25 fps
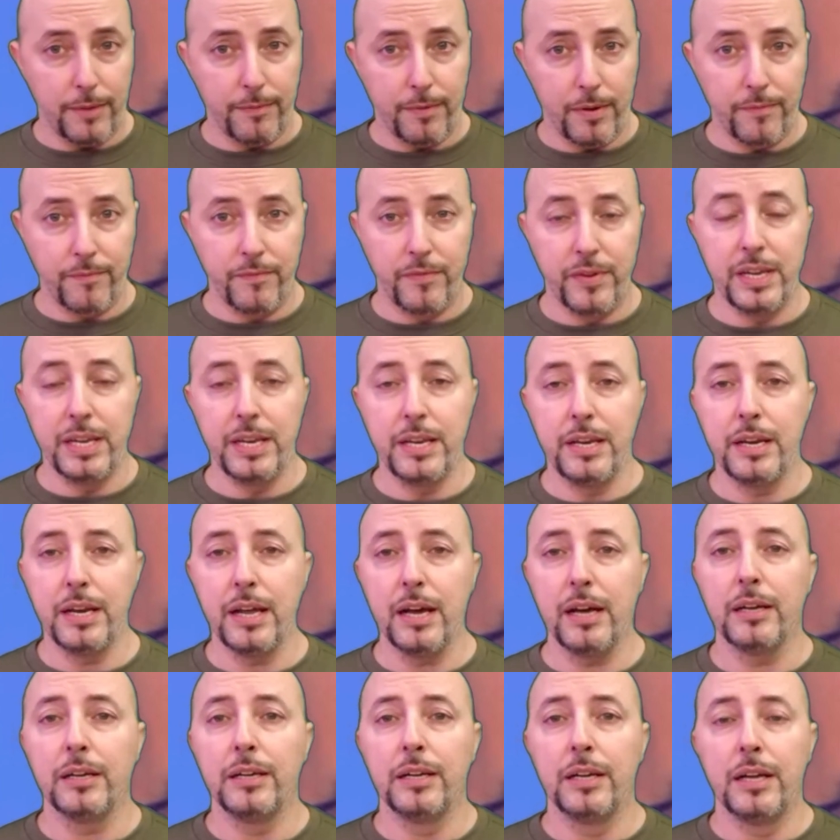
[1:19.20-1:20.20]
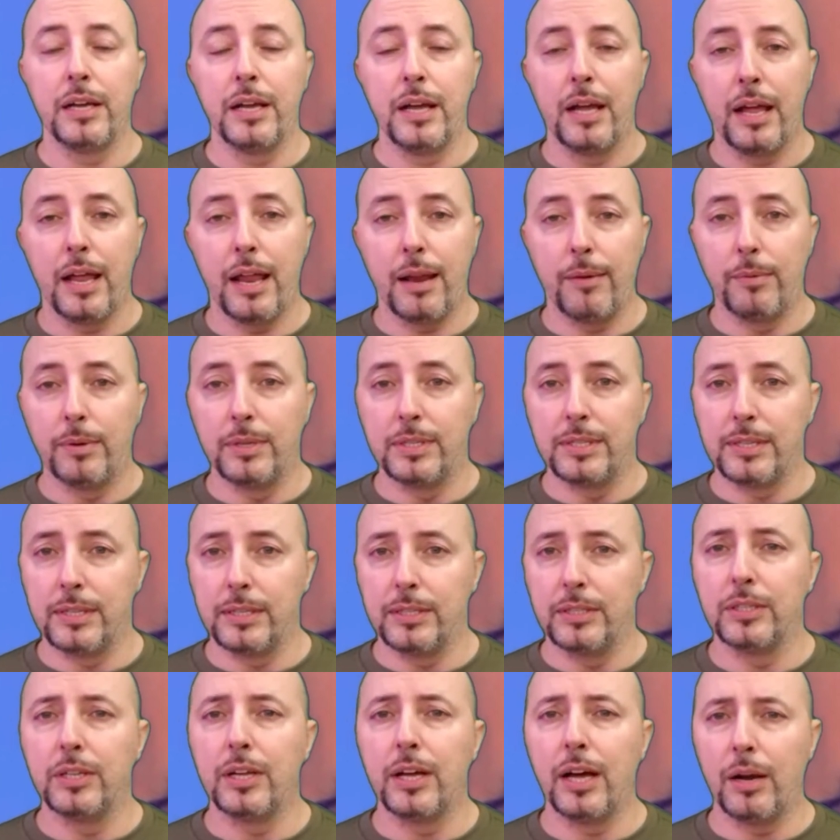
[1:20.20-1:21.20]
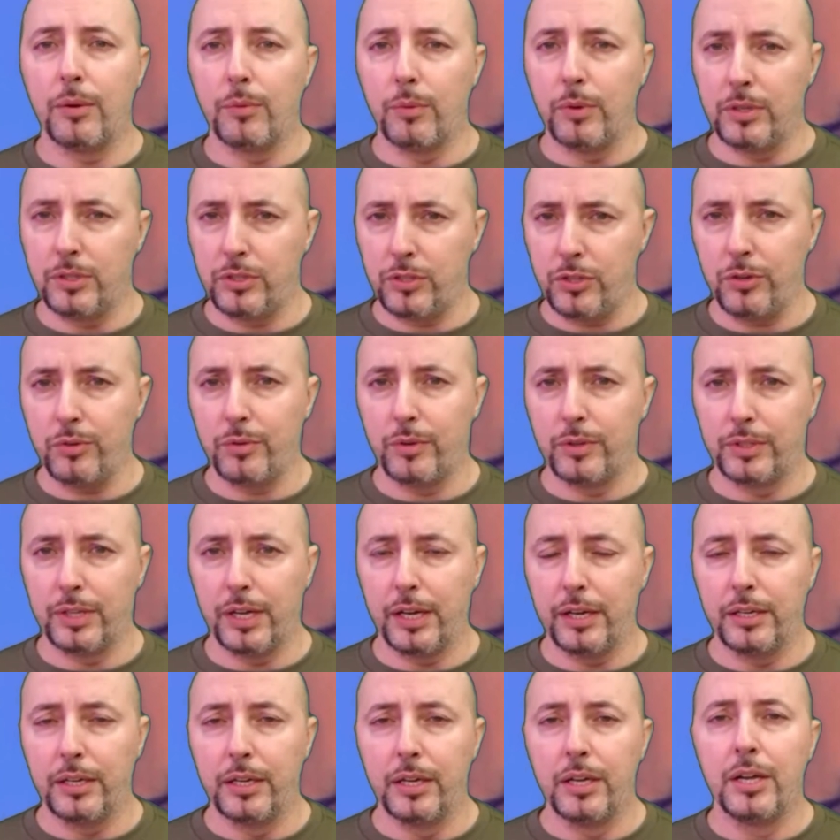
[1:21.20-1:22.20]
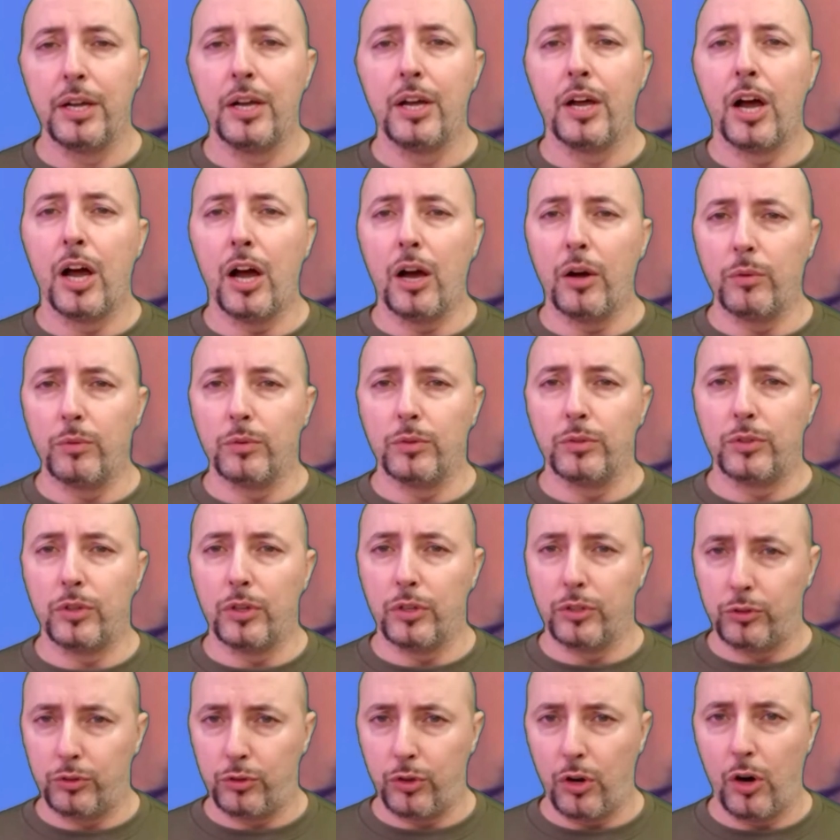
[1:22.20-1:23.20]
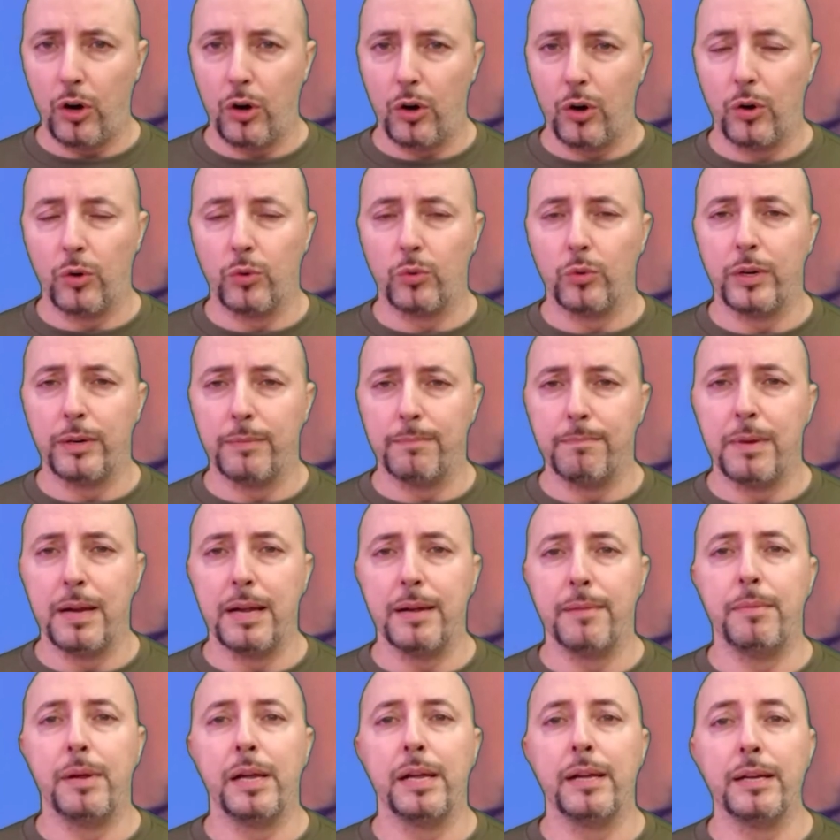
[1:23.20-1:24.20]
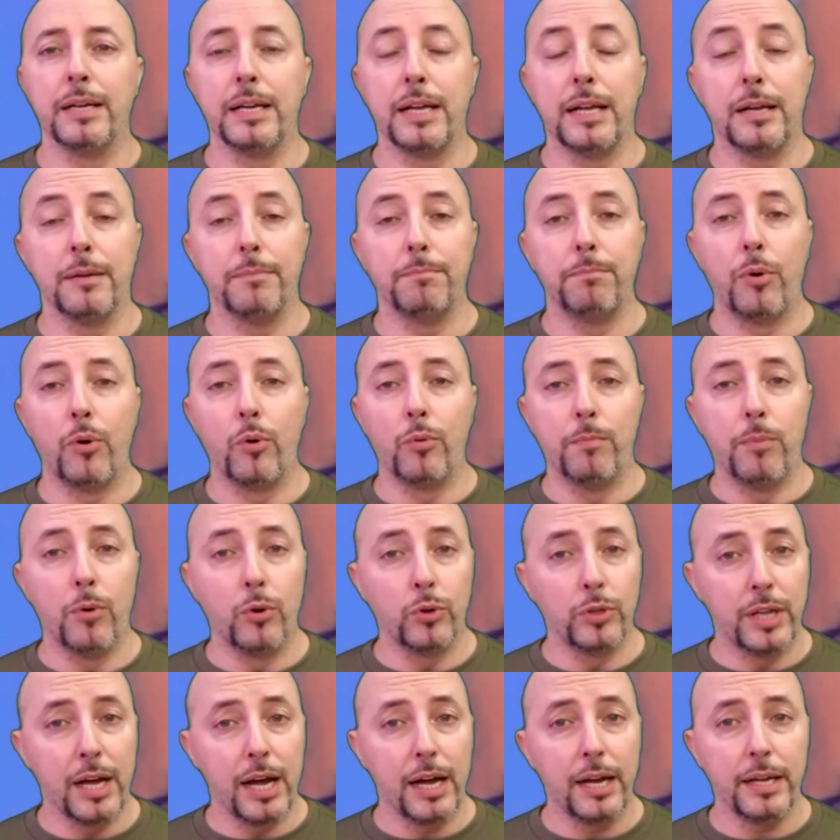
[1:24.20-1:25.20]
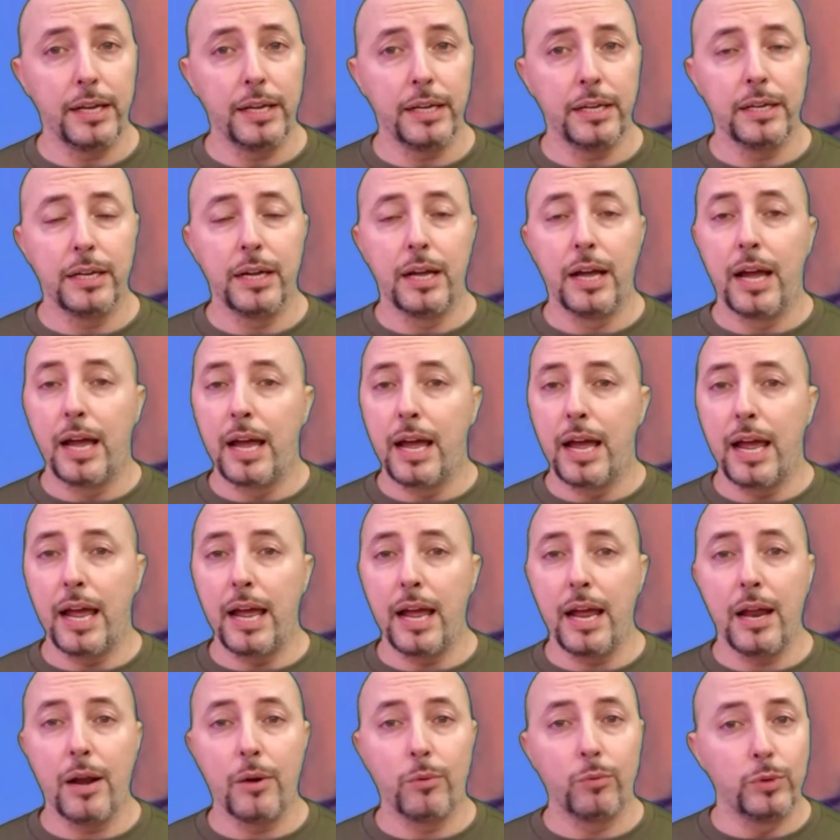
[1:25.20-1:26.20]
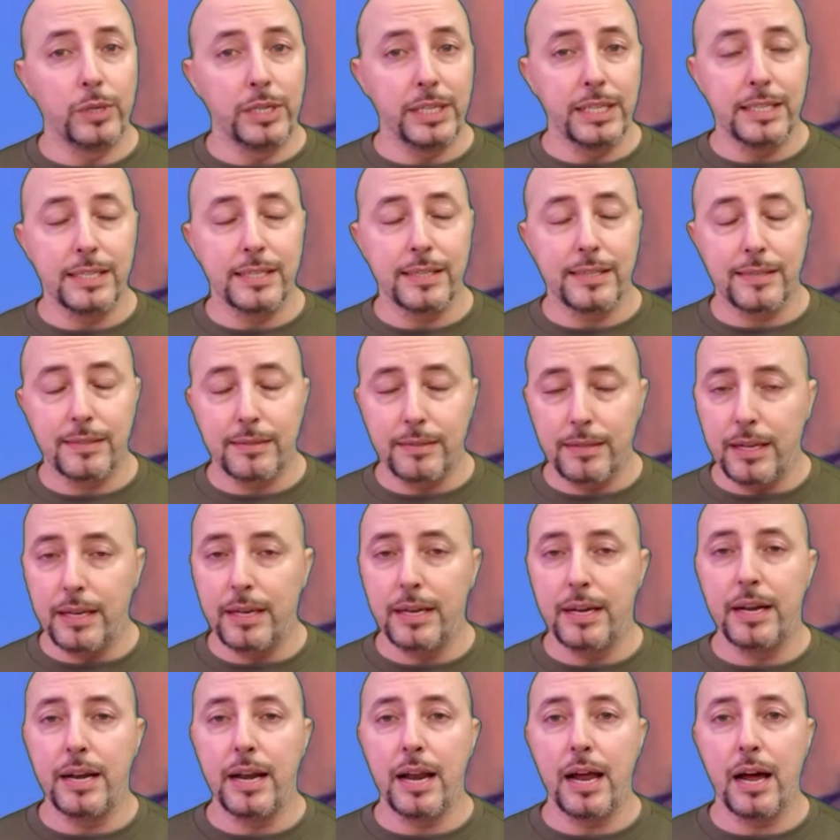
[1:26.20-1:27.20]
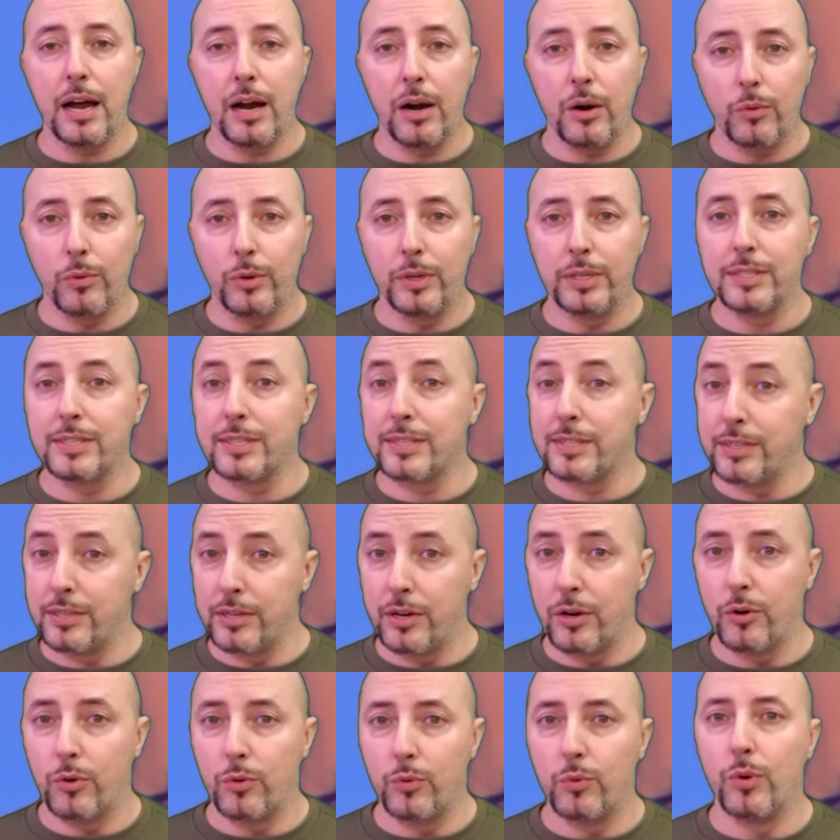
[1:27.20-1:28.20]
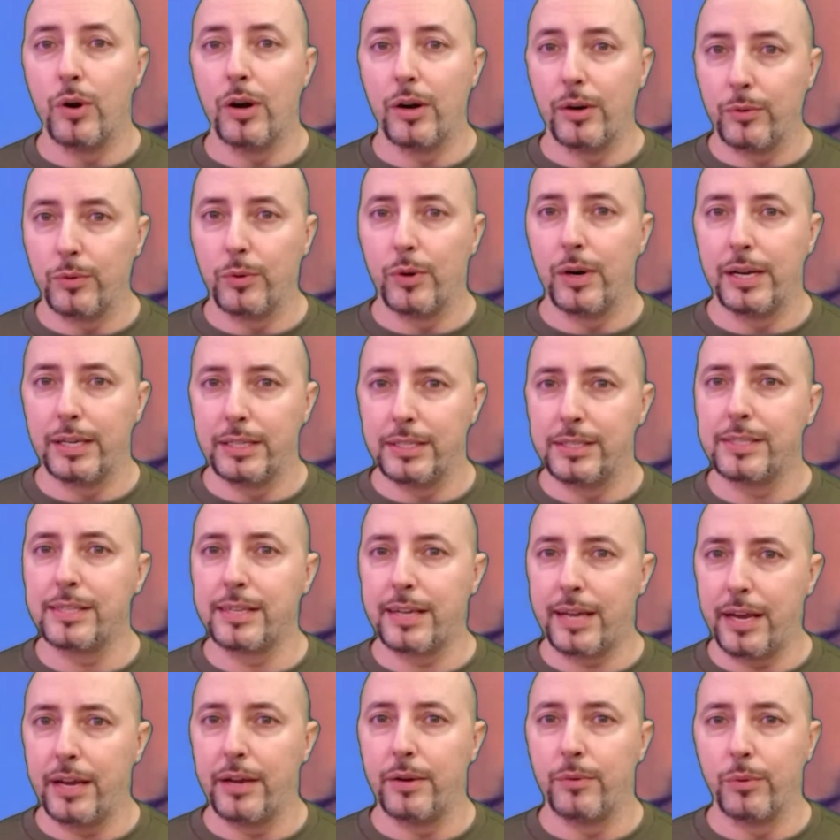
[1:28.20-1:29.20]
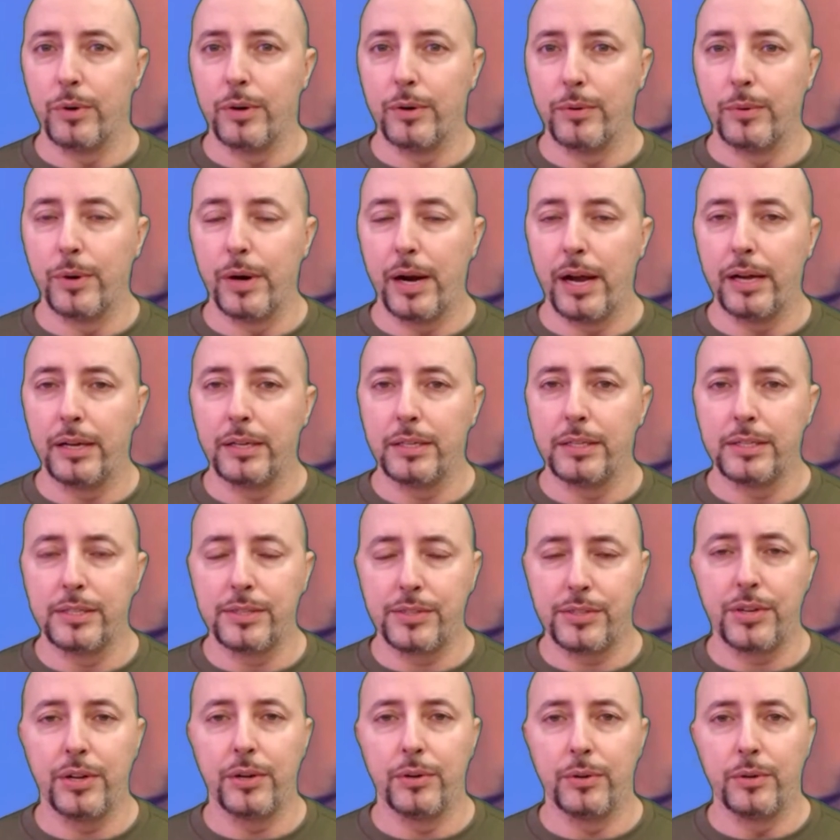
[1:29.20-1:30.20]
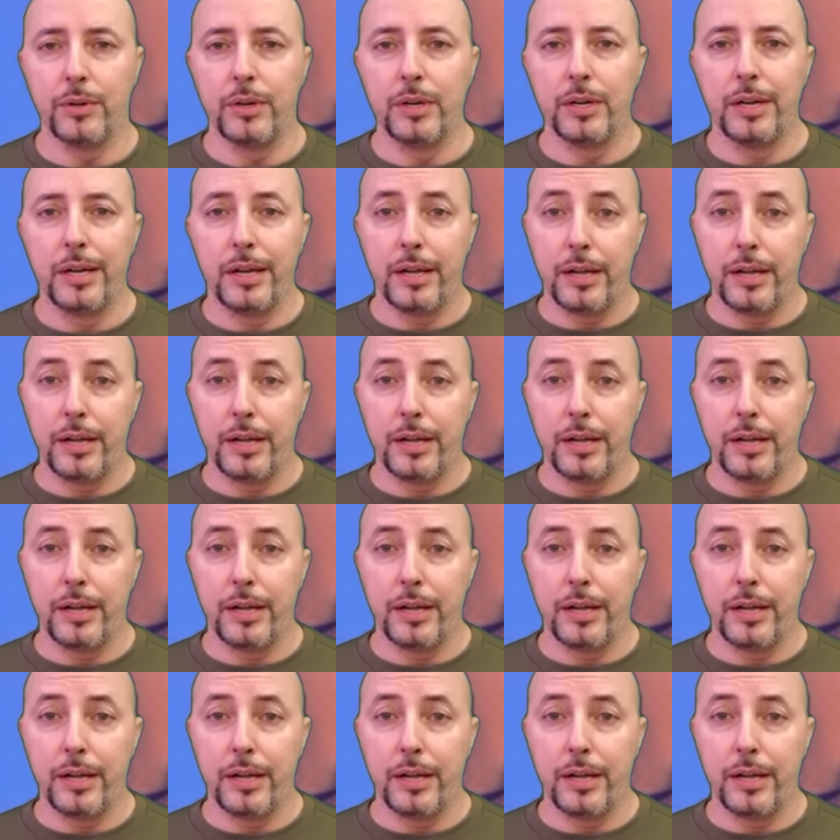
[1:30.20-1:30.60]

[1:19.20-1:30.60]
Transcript: Una frase detta in un momento di nervosismo dopo una lite con il papà. Dopo le scuse e la promessa di non fare più cose del genere, il ragazzo ha potuto riabbracciare il nonno con il quale ha sempre avuto un rapporto